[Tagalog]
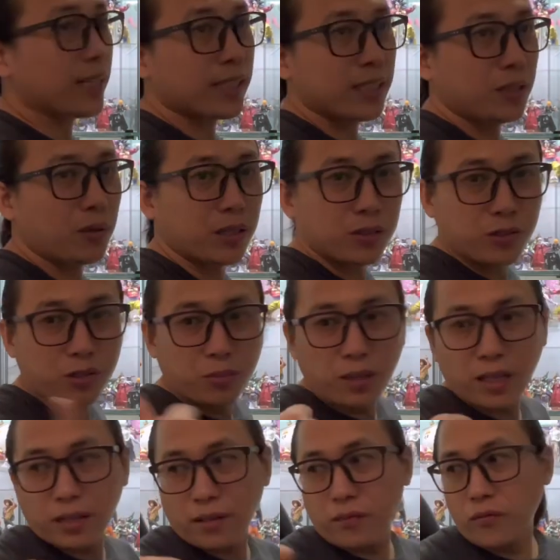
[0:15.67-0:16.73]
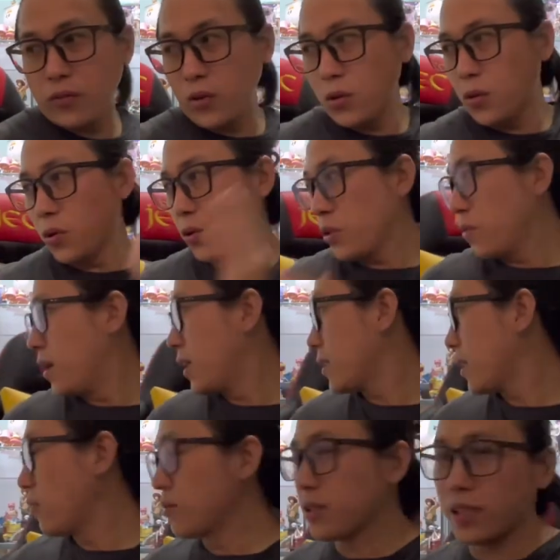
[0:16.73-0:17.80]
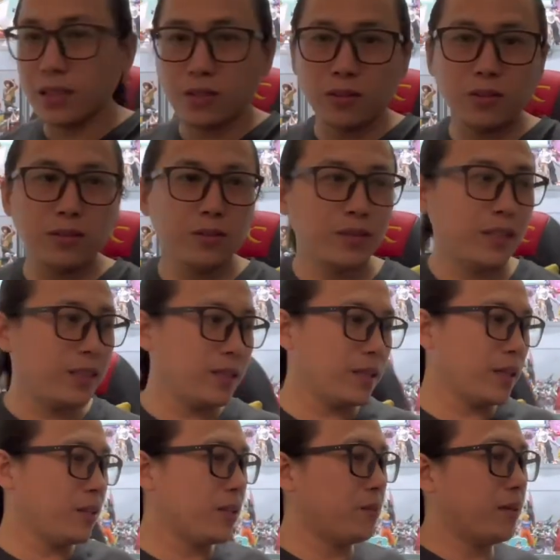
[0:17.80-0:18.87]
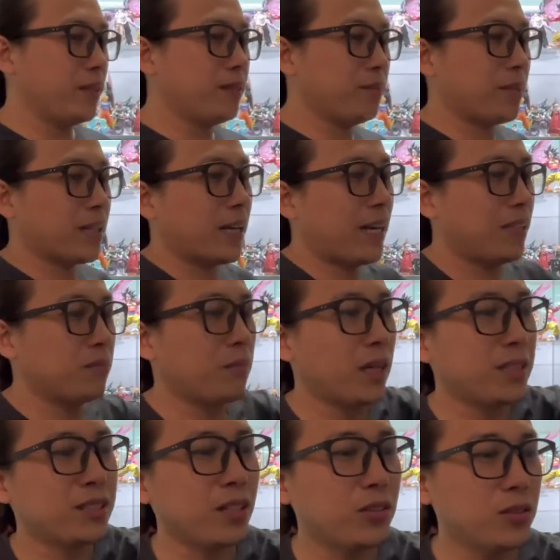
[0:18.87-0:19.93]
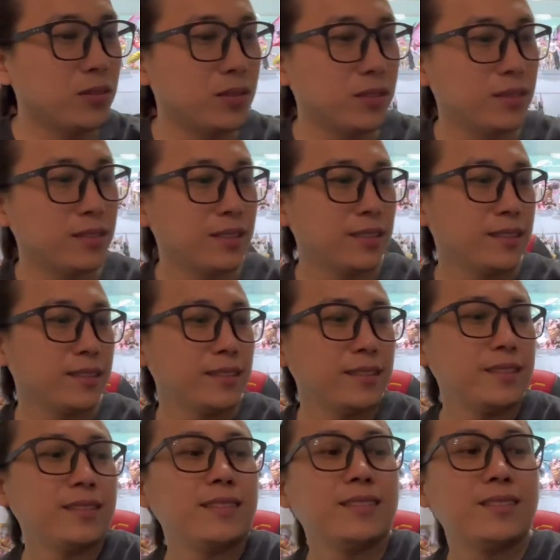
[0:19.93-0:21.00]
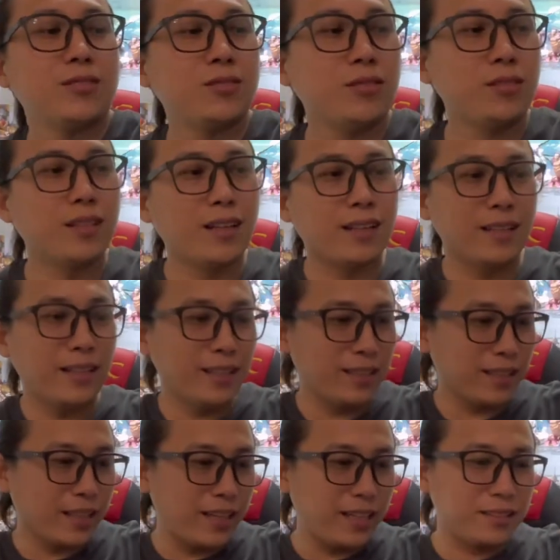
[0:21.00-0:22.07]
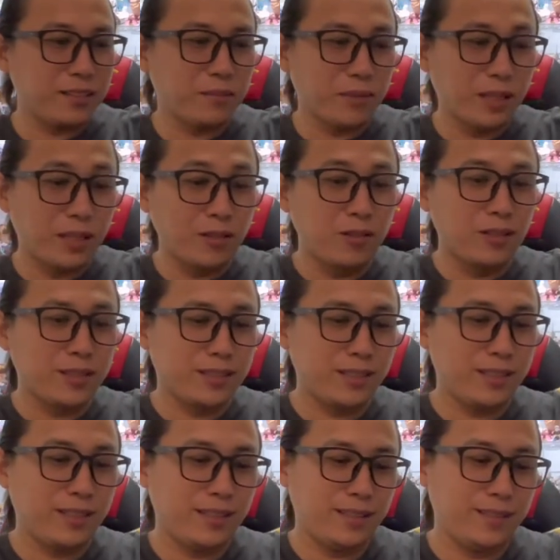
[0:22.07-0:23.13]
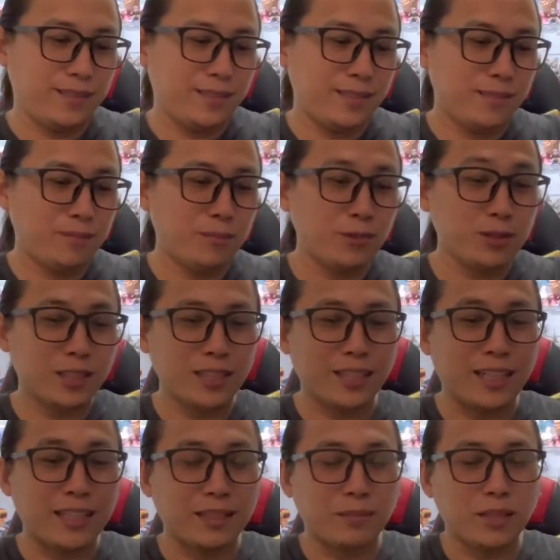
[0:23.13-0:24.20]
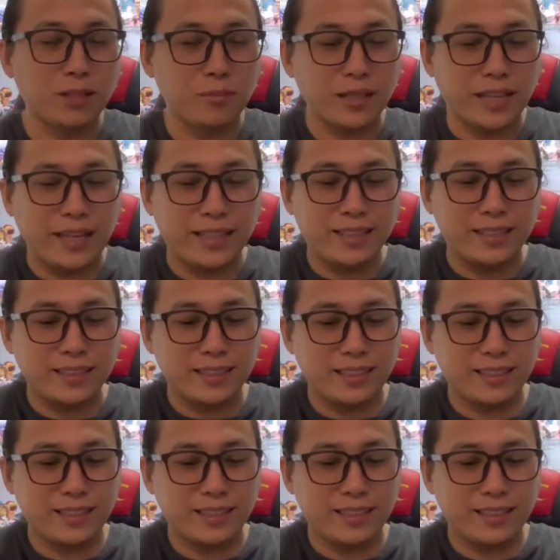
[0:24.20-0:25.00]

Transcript: ginawan ko yung mga review, yung mga tanong dito. And then, ngayon naman, mag-unbox ako. So, yung nakaraan, nag-ASMR ako kasi bukod sa tinatamad ako mag-edit.